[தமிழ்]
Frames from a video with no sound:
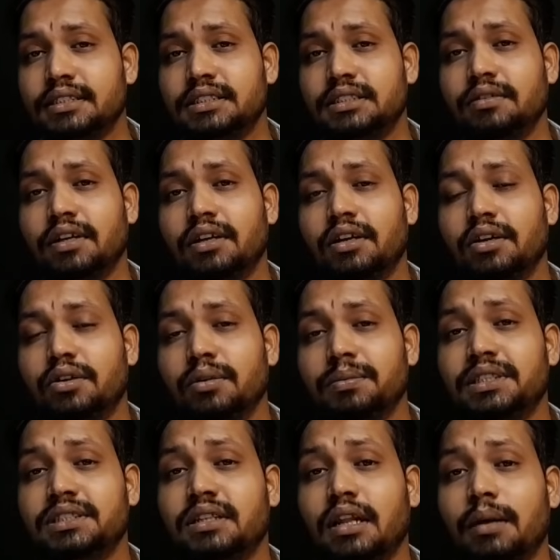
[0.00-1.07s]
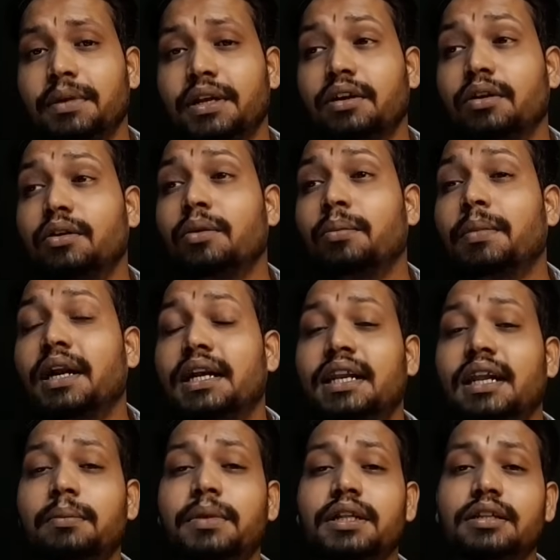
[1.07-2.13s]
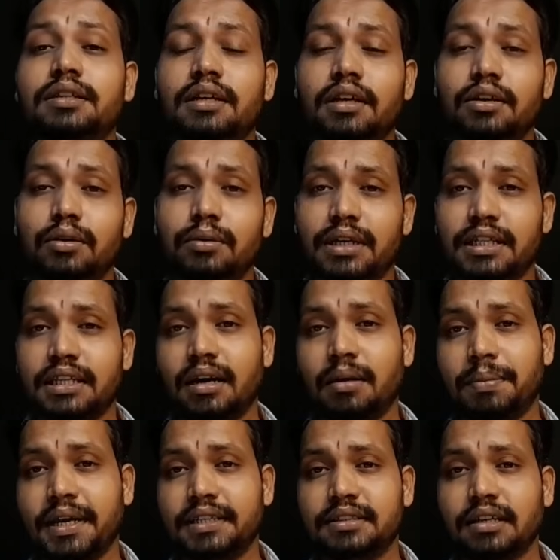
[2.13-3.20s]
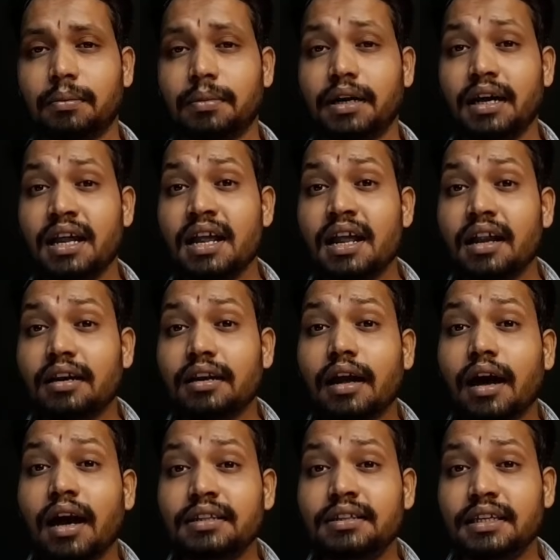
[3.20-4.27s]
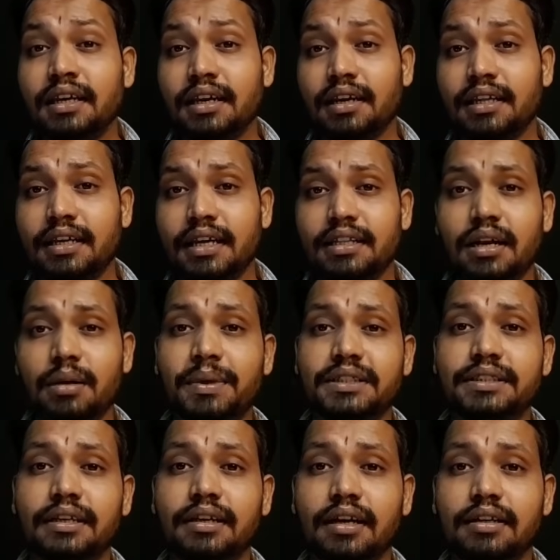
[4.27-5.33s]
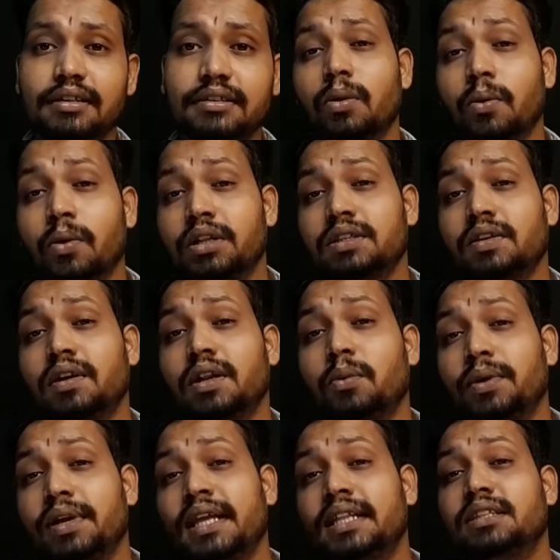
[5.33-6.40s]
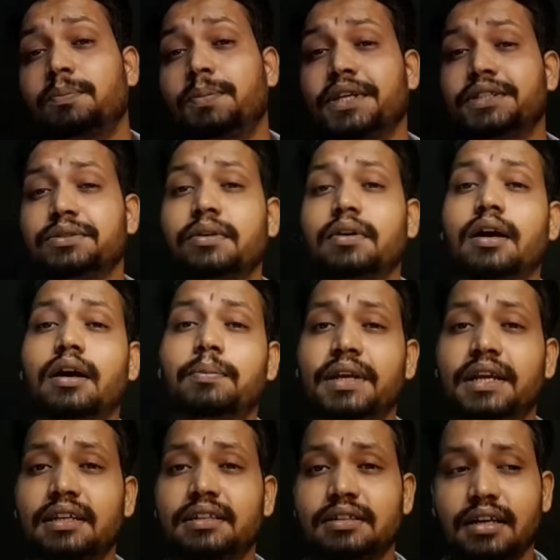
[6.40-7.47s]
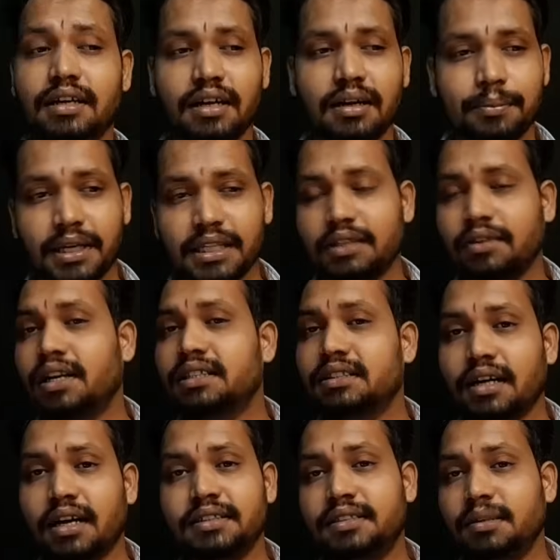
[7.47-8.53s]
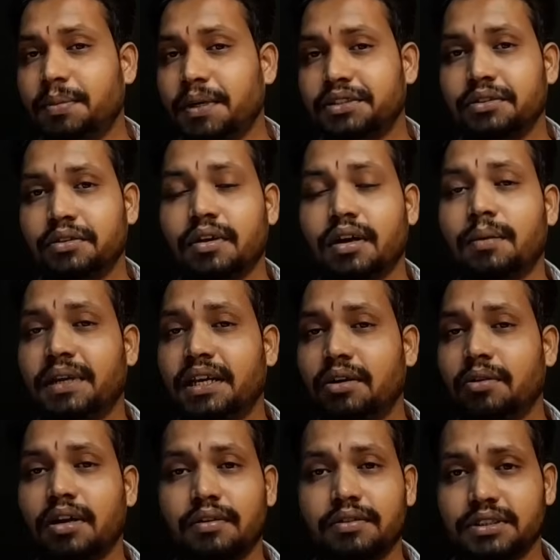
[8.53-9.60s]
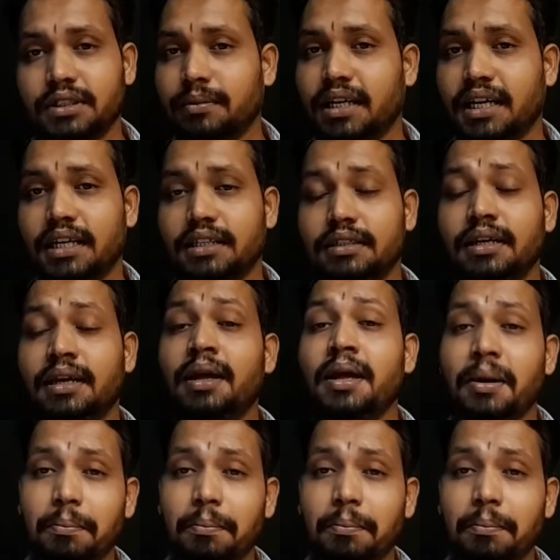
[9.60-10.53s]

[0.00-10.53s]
கிறிஸ்தவர்களுக்கும் இஸ்லாமியர்களுக்கும் மற்ற மதத்தினருக்கும் எதிராக பேசாம நாத்திகர்களுக்கு எதிராக பேசியிருக்காரு ஒருத்தவங்களை உயர்த்தி பேசணும் அப்படிங்கிறதுக்காக மற்றவங்களை தாழ்த்தி பேசணும் அப்படிங்கிற ஒரு அவசியம் கிடையாது